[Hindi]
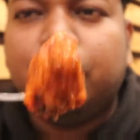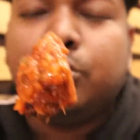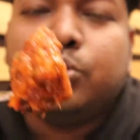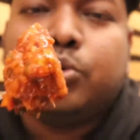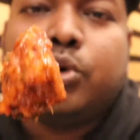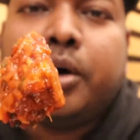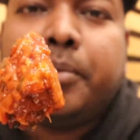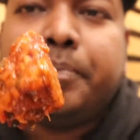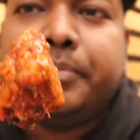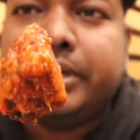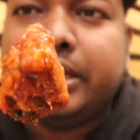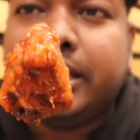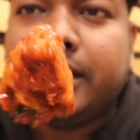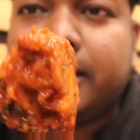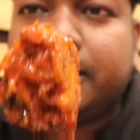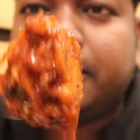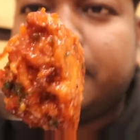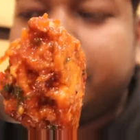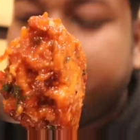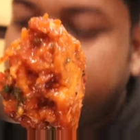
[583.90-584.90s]
तो अब
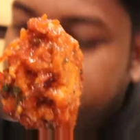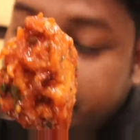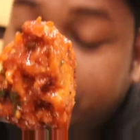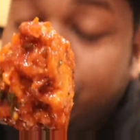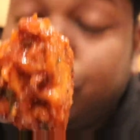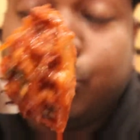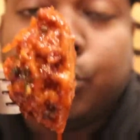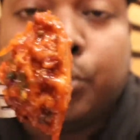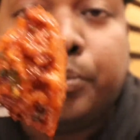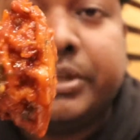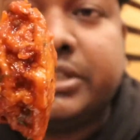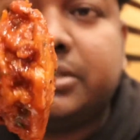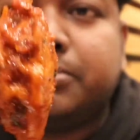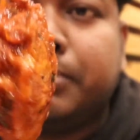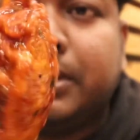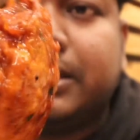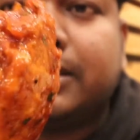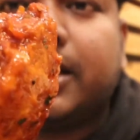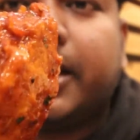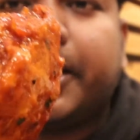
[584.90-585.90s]
ये भी दो पीस
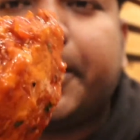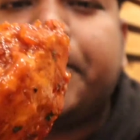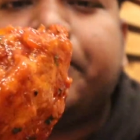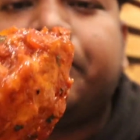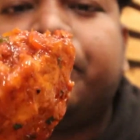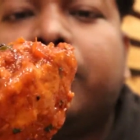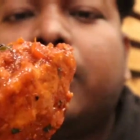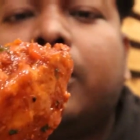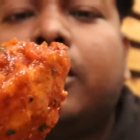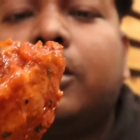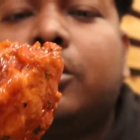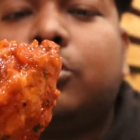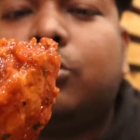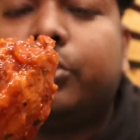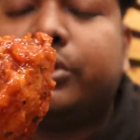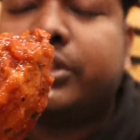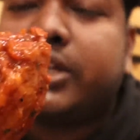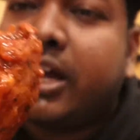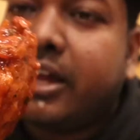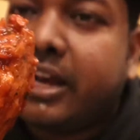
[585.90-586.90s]
मिलता है
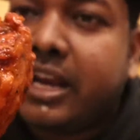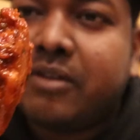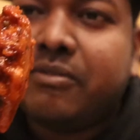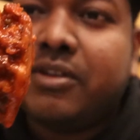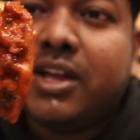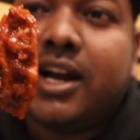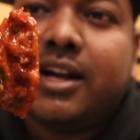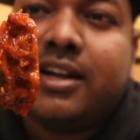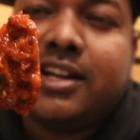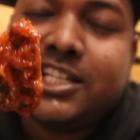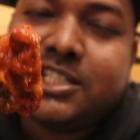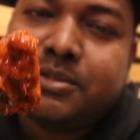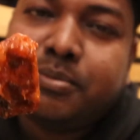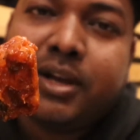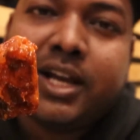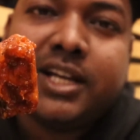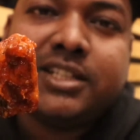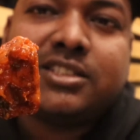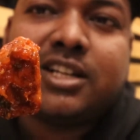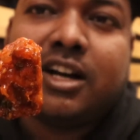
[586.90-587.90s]
तो इसका ग्रेवी का टेस्ट
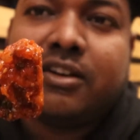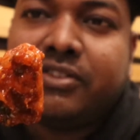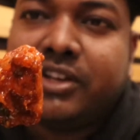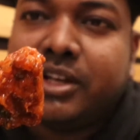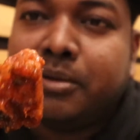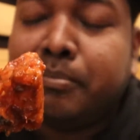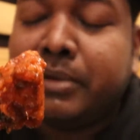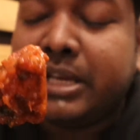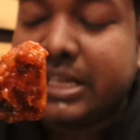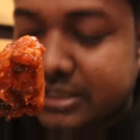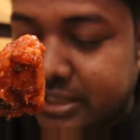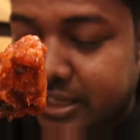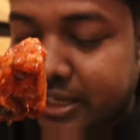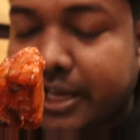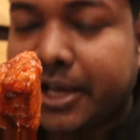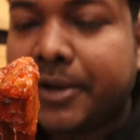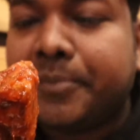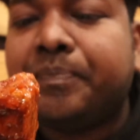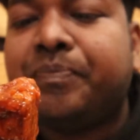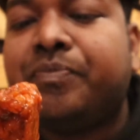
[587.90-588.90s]
भी गाइज काफ़ी अमेजिंग
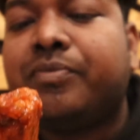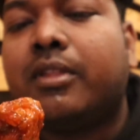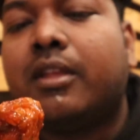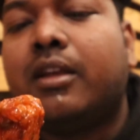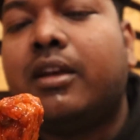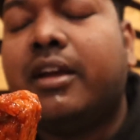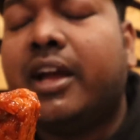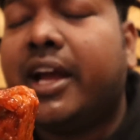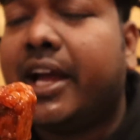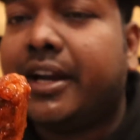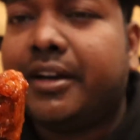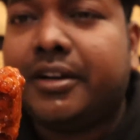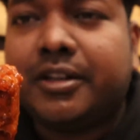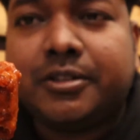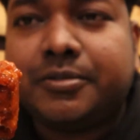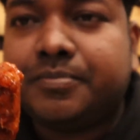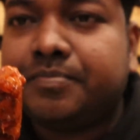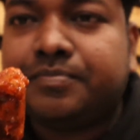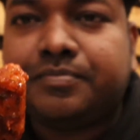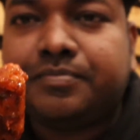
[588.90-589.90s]
है एंड